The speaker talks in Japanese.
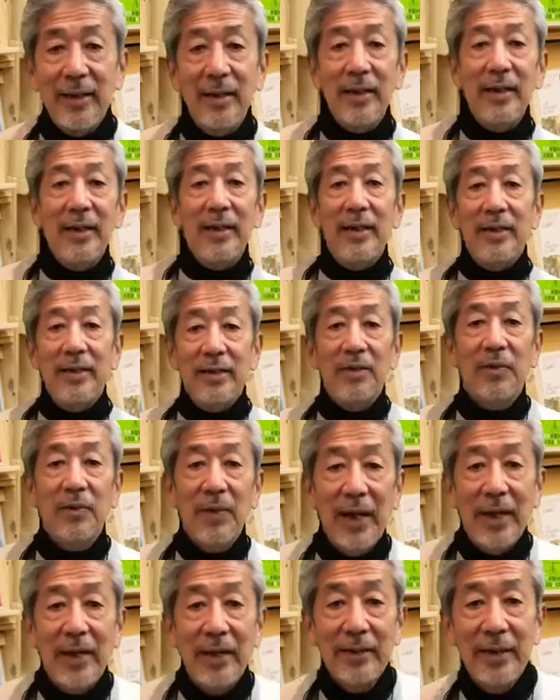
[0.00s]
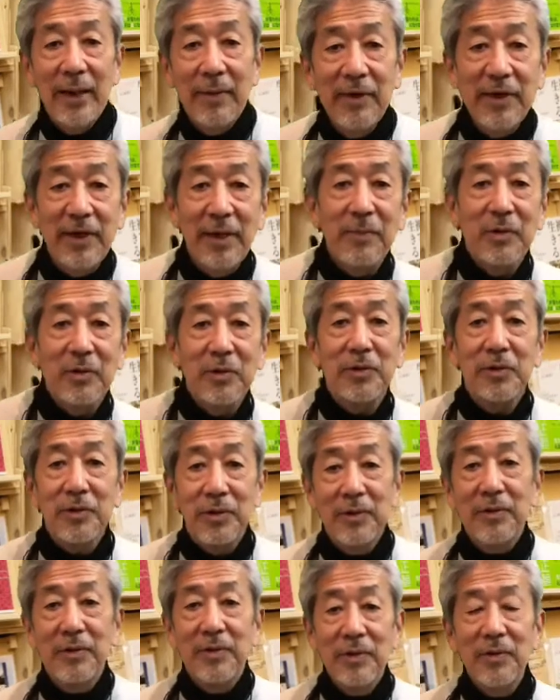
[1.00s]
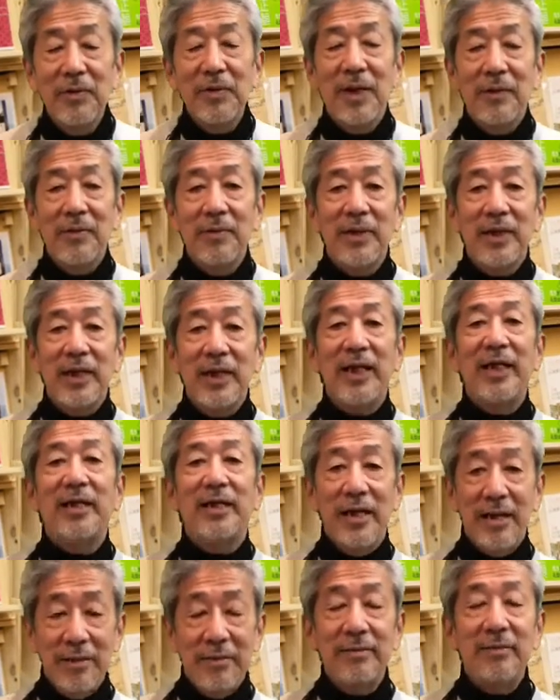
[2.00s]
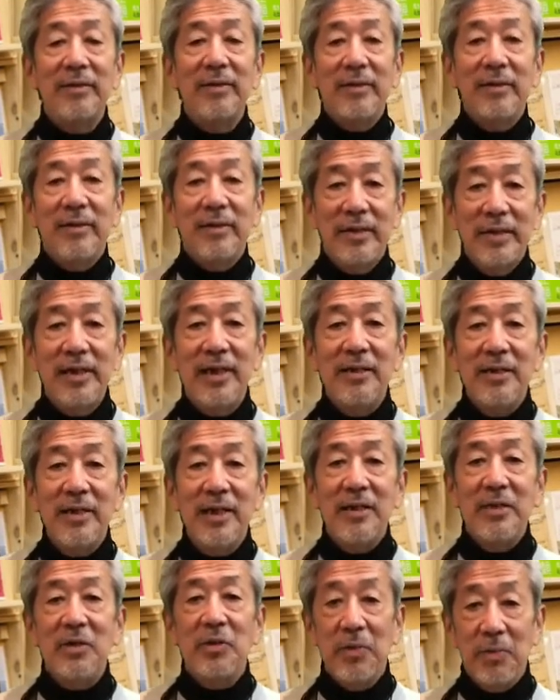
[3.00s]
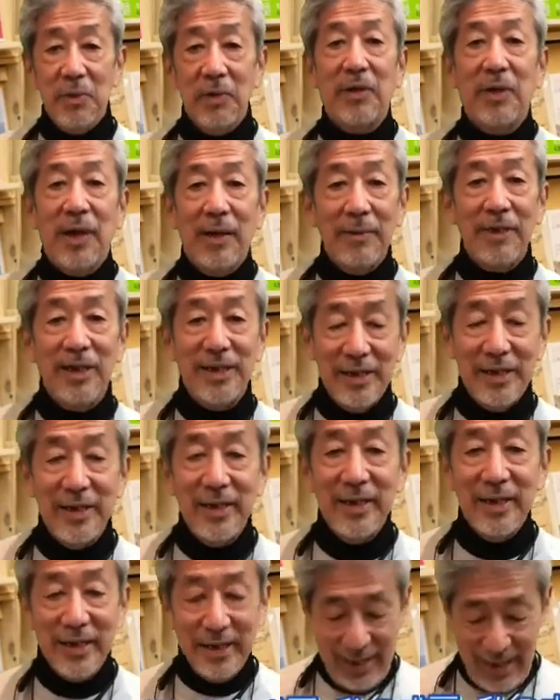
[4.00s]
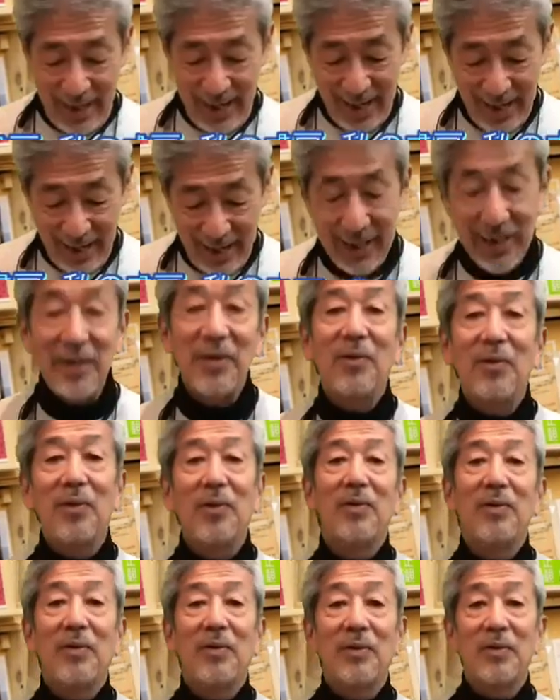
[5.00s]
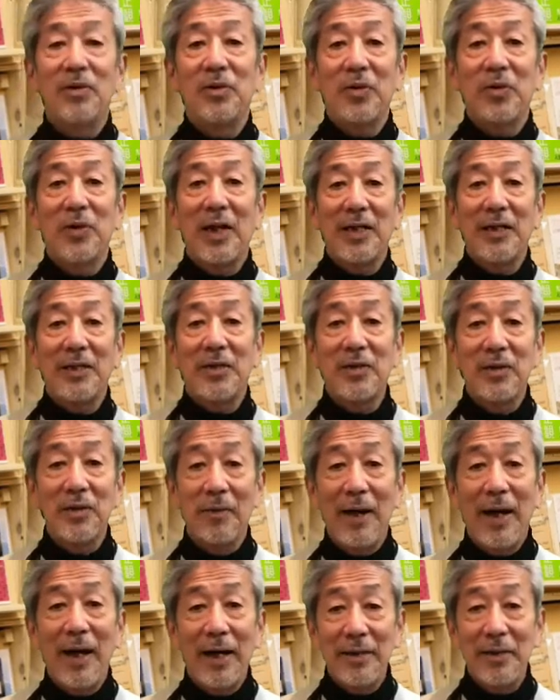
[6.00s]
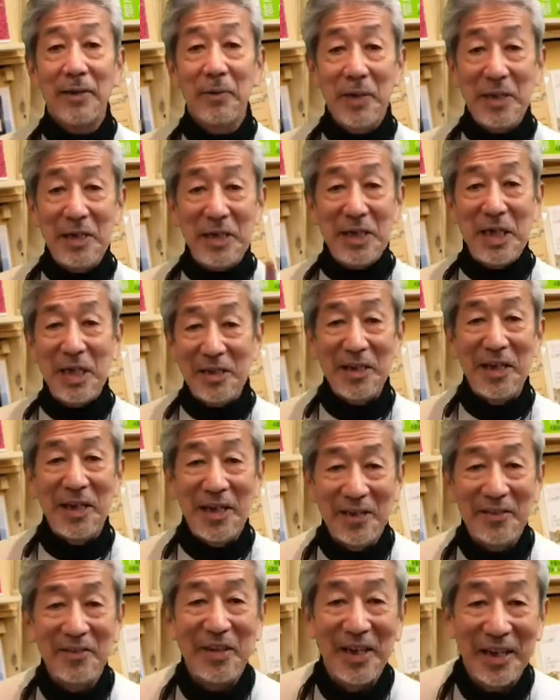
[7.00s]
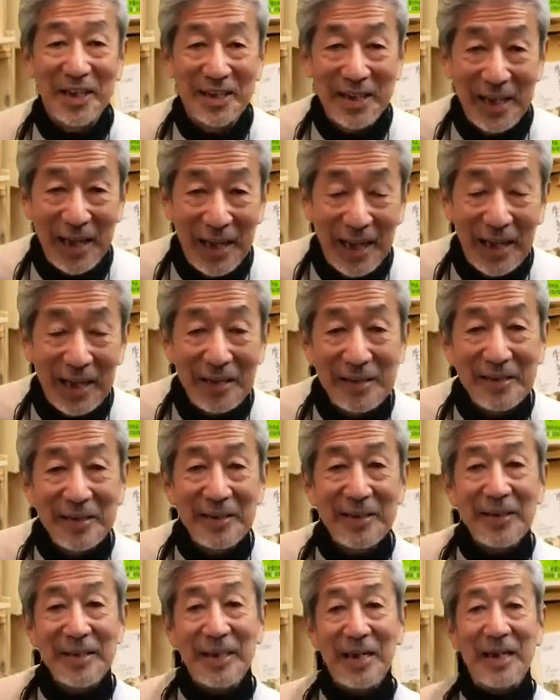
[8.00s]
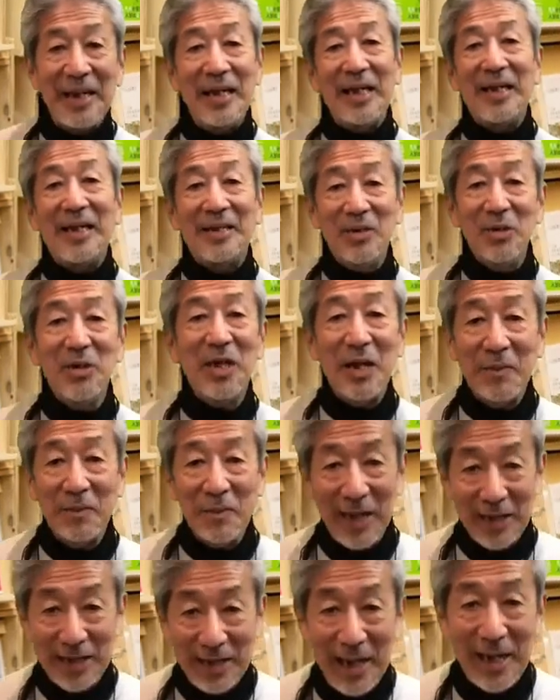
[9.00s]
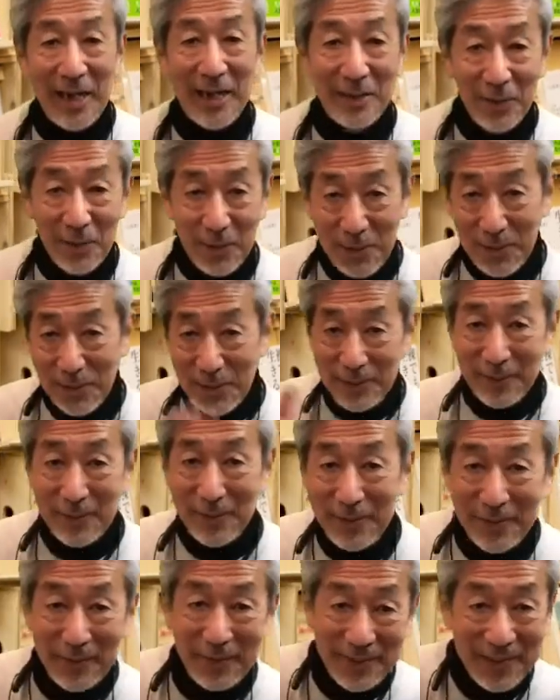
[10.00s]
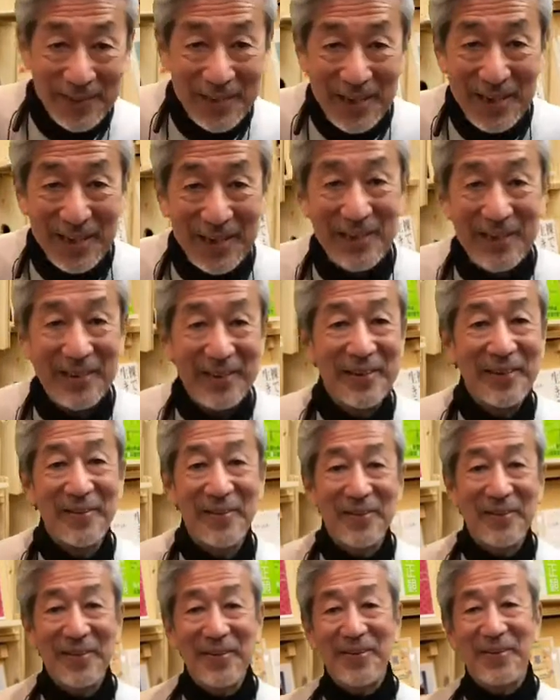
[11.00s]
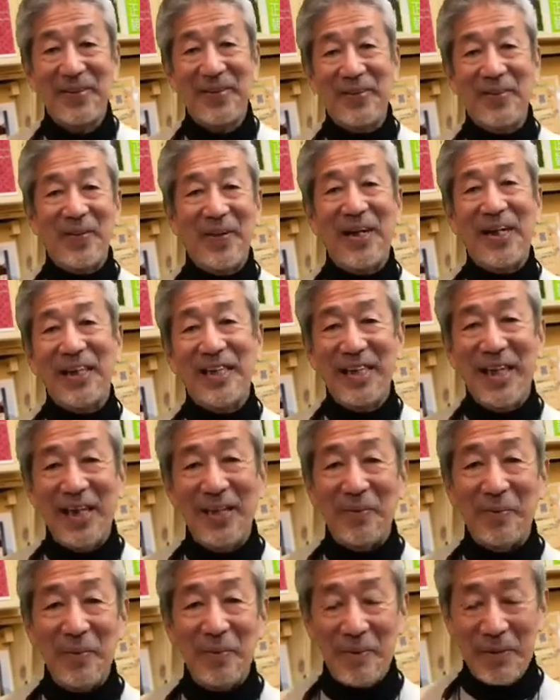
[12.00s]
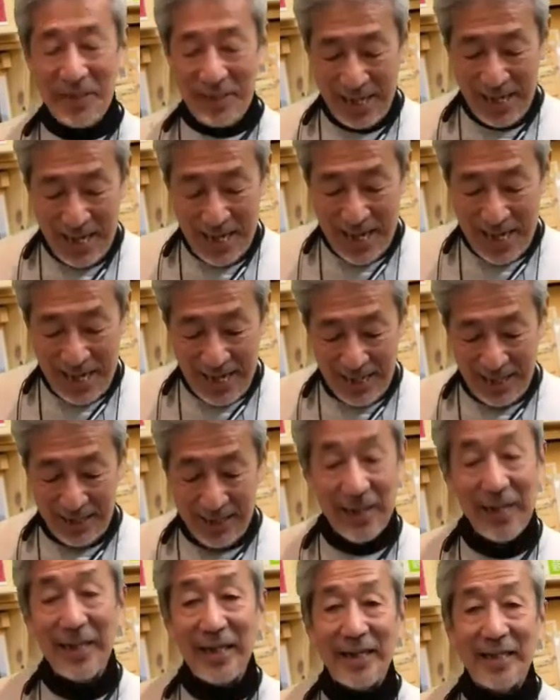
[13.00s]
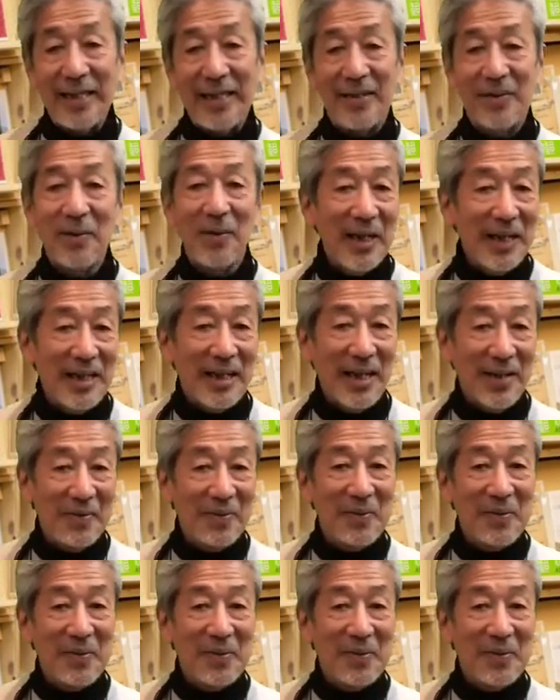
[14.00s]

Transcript: えー、人は食べたものと読んだ本でできている全然書房阿部です、えー、今日ご紹介するのは今日は一冊じゃなくてですね、えー、著者の方のシリーズをちょっとお話したいと思います、えー、どなたの